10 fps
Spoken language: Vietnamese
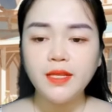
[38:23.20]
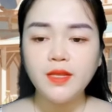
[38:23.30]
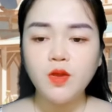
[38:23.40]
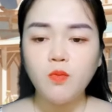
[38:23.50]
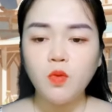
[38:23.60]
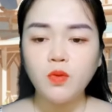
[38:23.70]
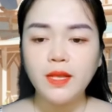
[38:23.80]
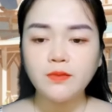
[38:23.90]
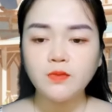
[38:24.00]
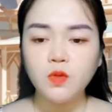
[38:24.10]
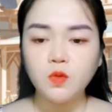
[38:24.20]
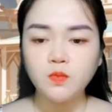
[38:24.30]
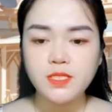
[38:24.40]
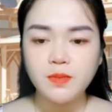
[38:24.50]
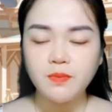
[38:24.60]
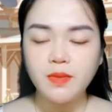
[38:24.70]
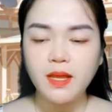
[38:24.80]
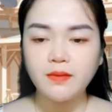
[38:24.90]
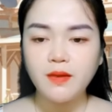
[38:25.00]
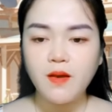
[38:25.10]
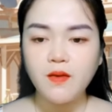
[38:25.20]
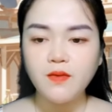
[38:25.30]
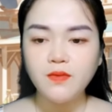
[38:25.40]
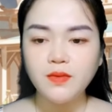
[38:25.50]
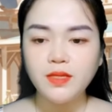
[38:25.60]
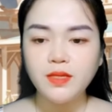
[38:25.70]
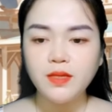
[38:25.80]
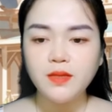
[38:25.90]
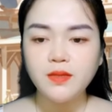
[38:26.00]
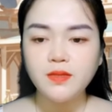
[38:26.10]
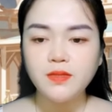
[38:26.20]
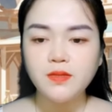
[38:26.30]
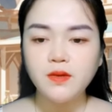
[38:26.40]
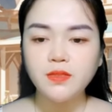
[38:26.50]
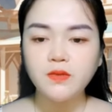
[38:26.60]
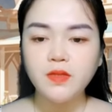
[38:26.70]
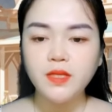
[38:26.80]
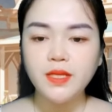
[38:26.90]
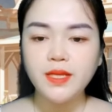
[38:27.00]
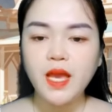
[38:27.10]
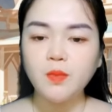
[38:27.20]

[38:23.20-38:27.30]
Hóa ra mẹ của Lâm Vi Vi và mẹ kế của Nhạc Đình là bạn thân của nhau.